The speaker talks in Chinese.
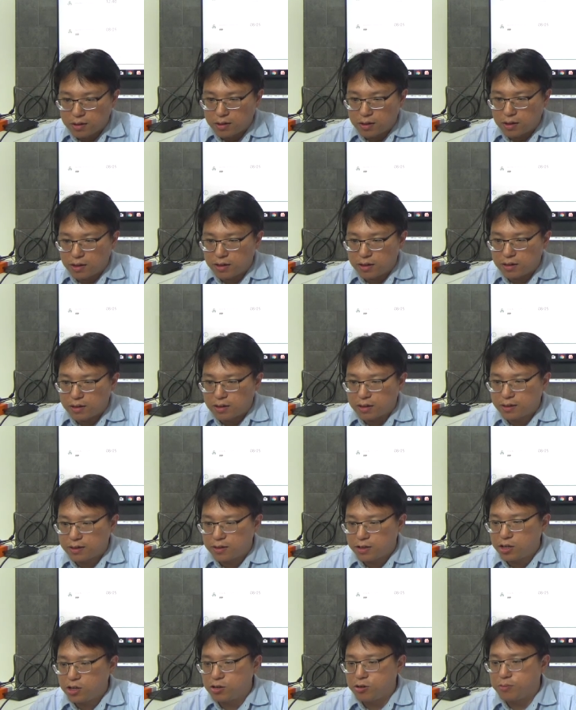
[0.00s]
哎呀，
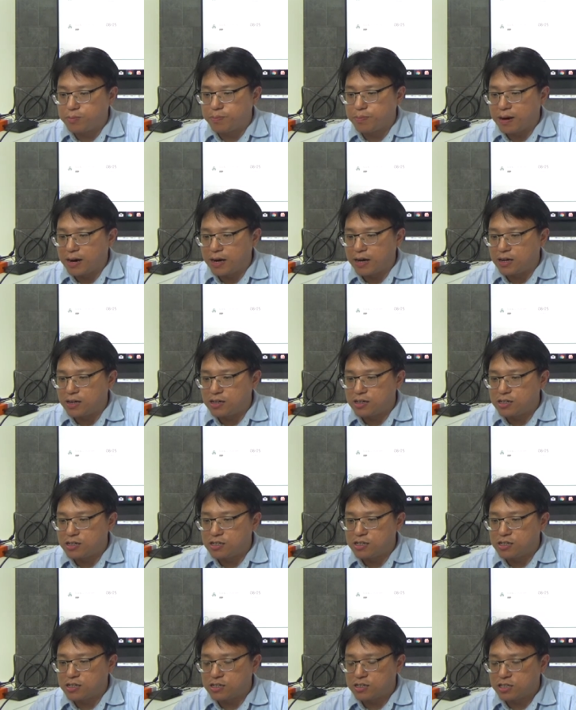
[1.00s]
六百
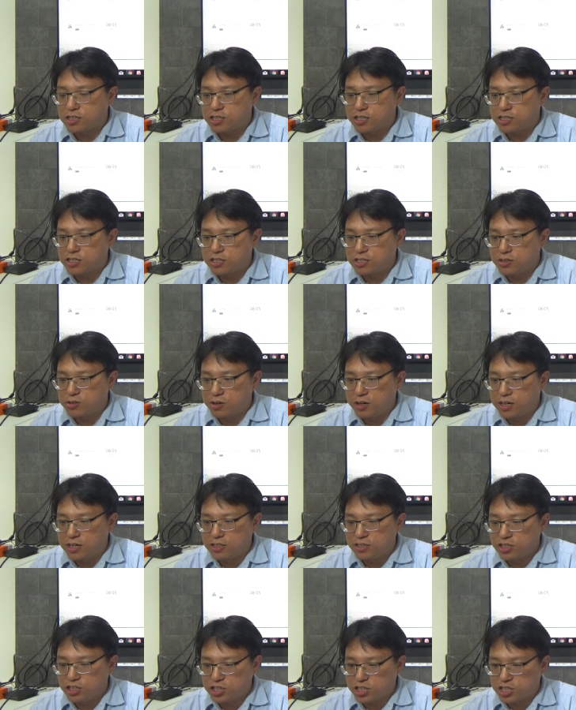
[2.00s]
二十
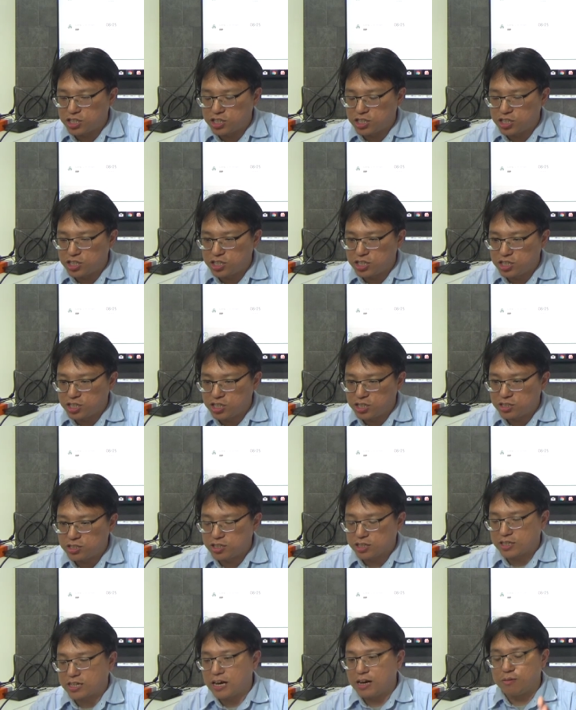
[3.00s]
元起，
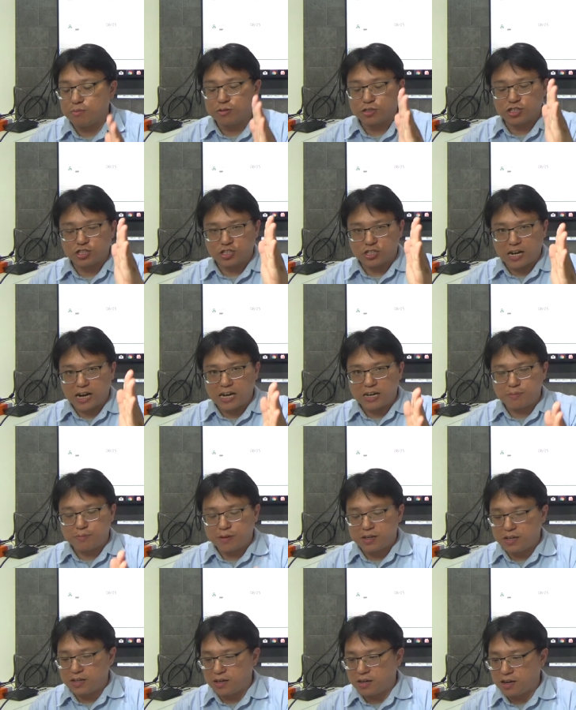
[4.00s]
这个当然不是台
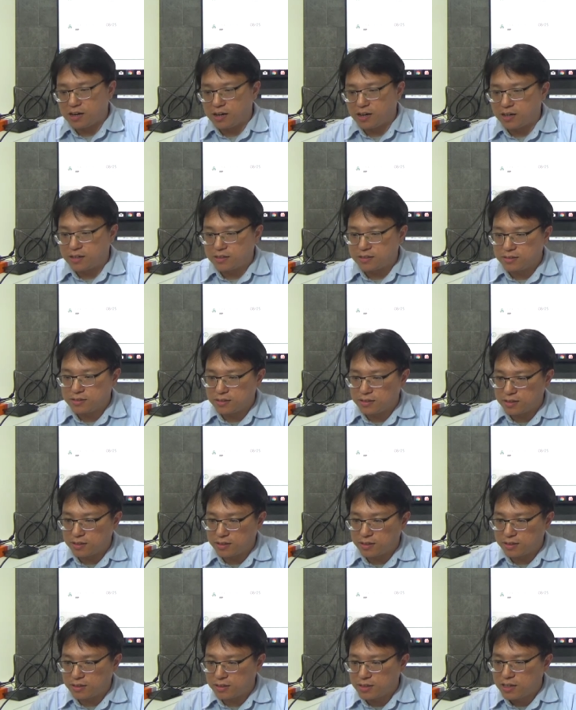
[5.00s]
币啦，
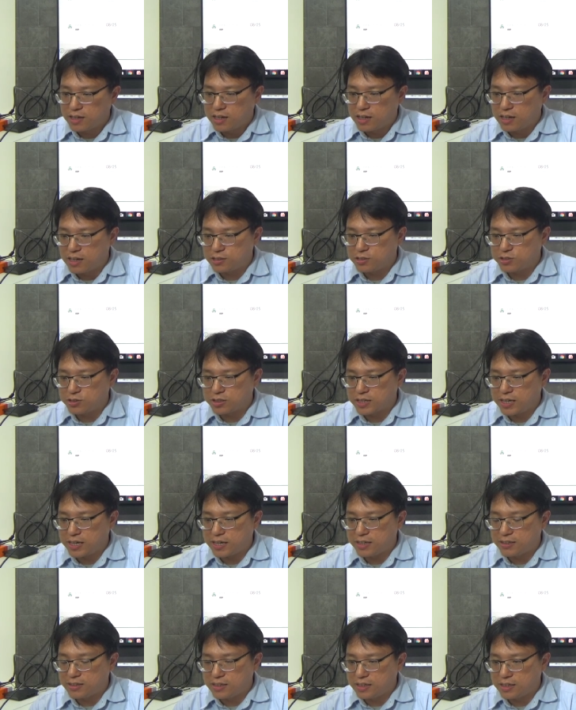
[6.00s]

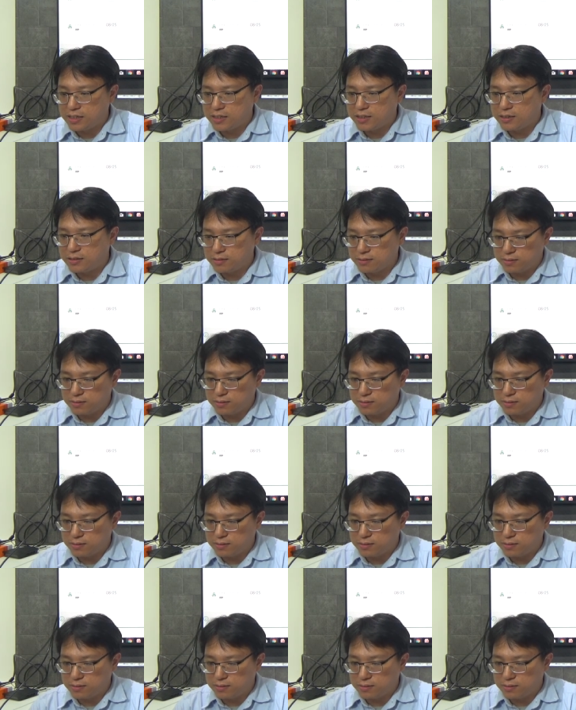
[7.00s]
嗯，HKD。